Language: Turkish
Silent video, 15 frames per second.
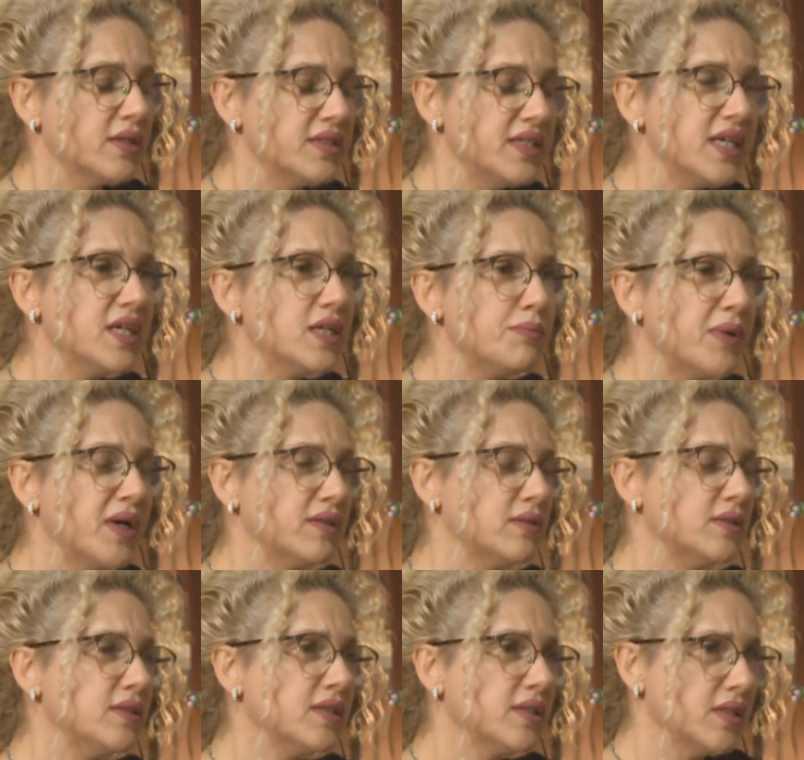diğeri
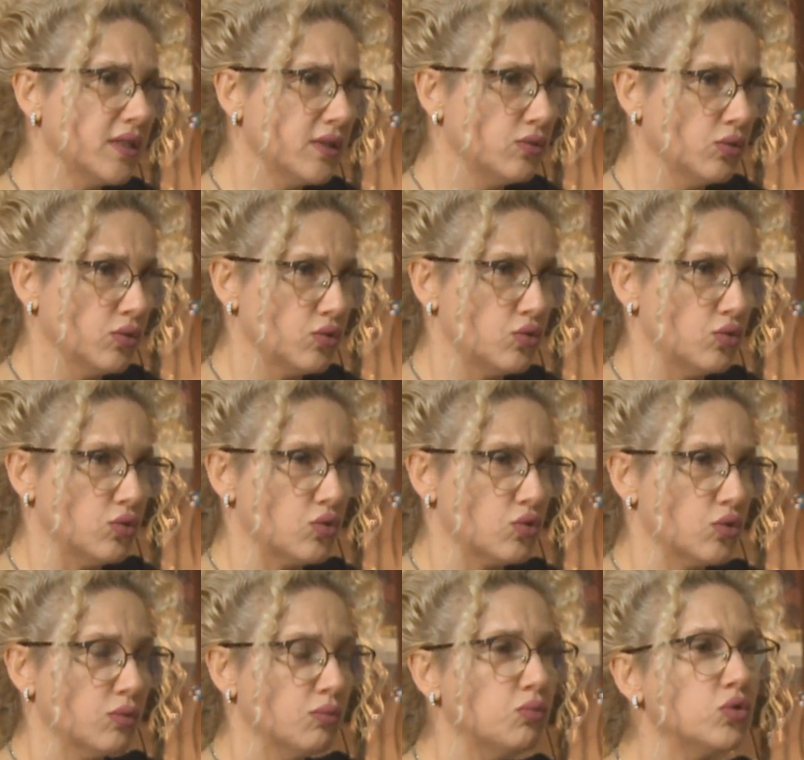Patrik
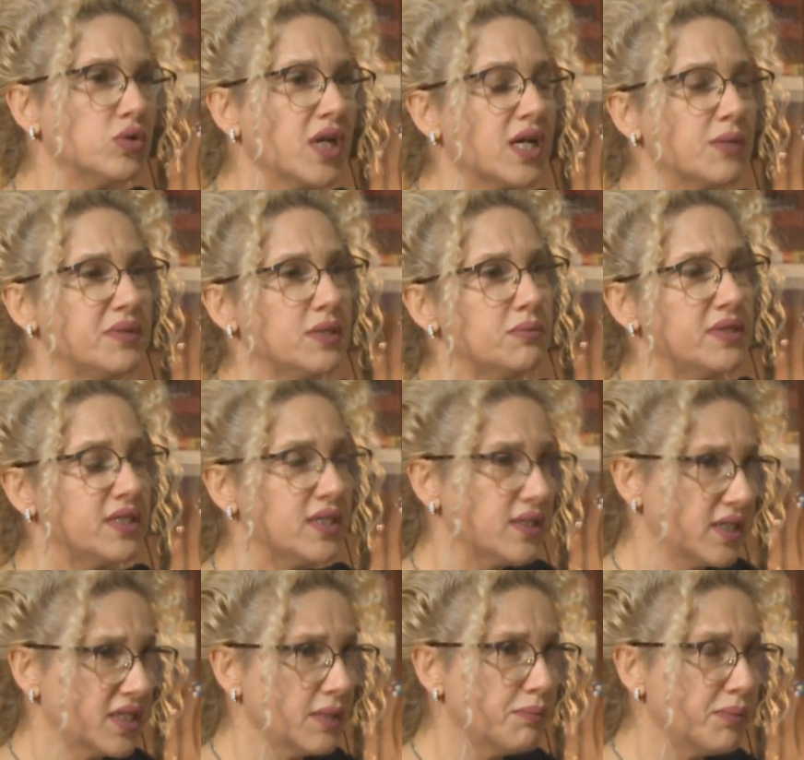Ignosius. Bunlar birbirine
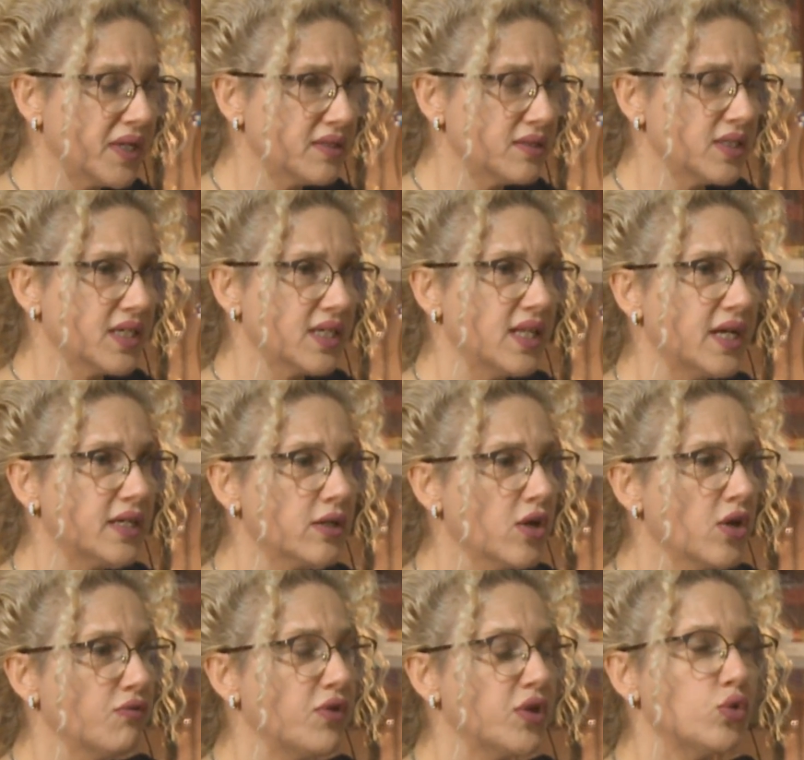rakip patrikler
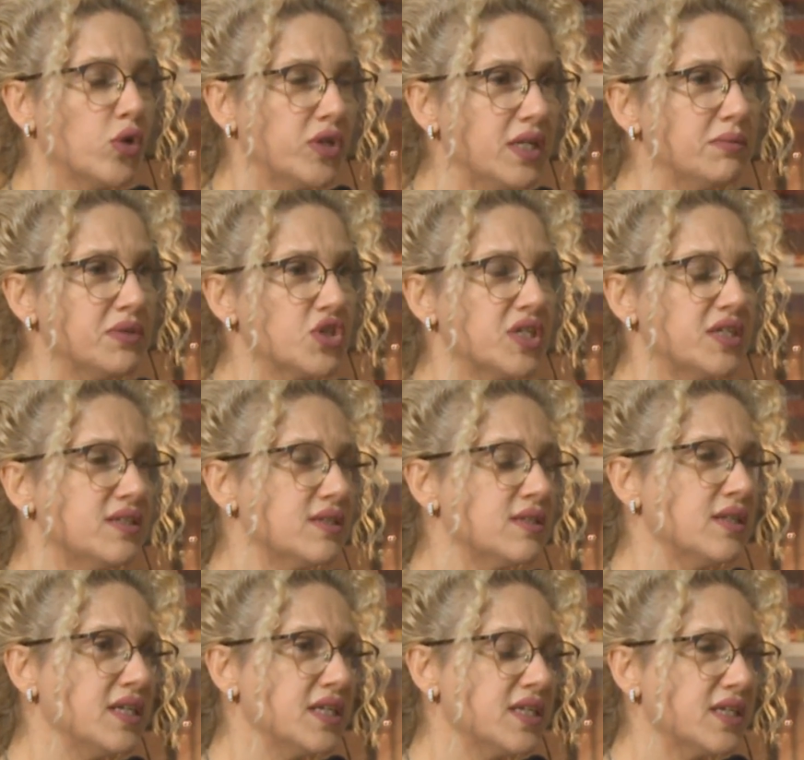ve dönem
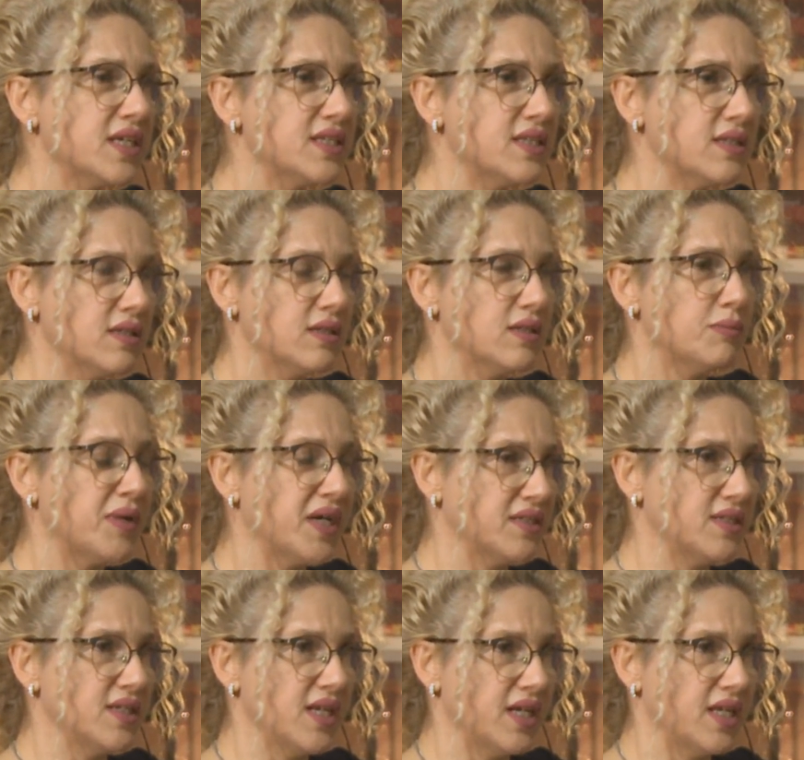içerisinde iki kez e,
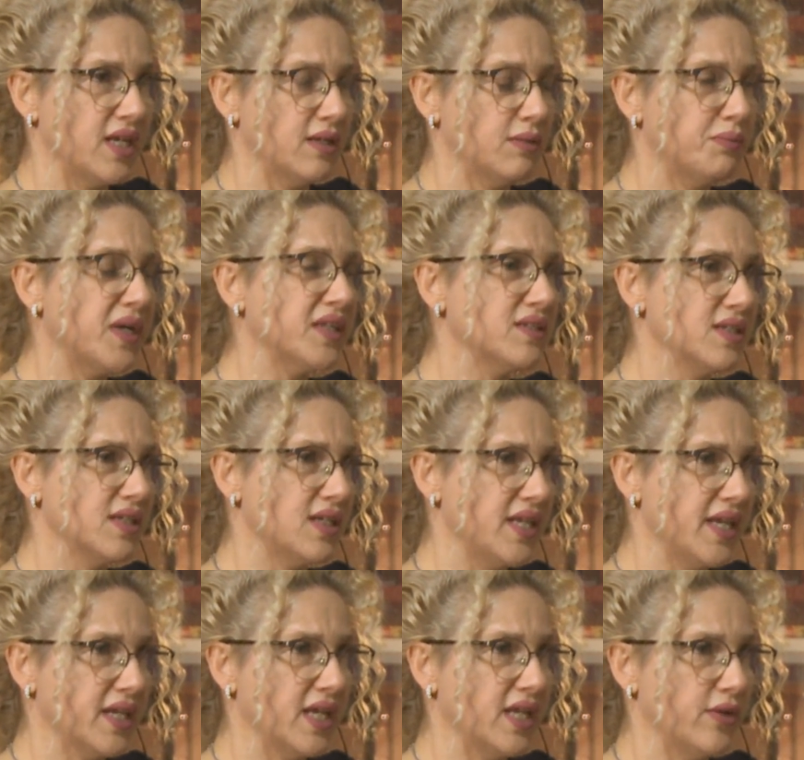patriye,
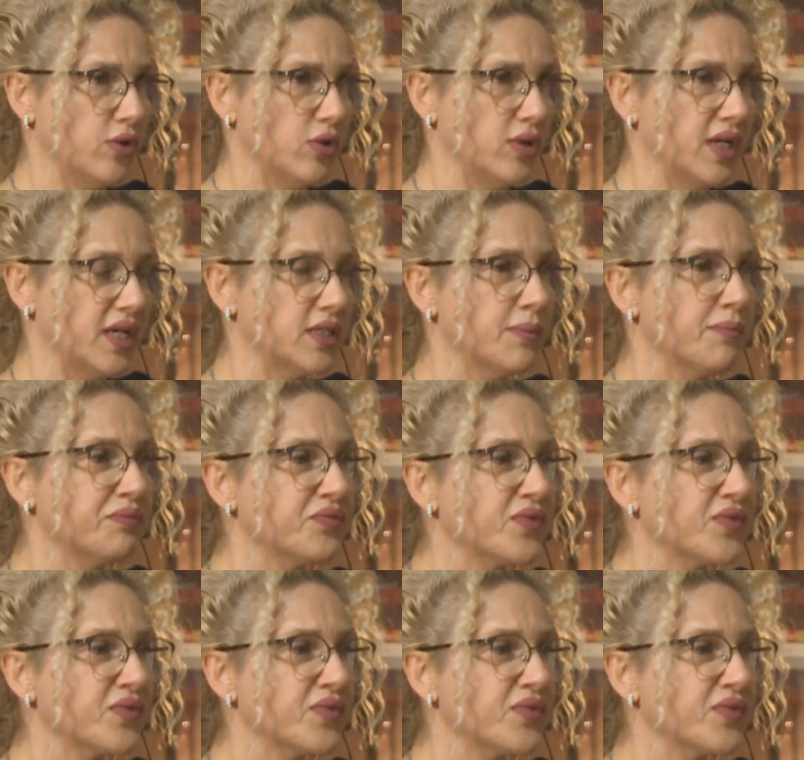patrikliğe geliyorlar.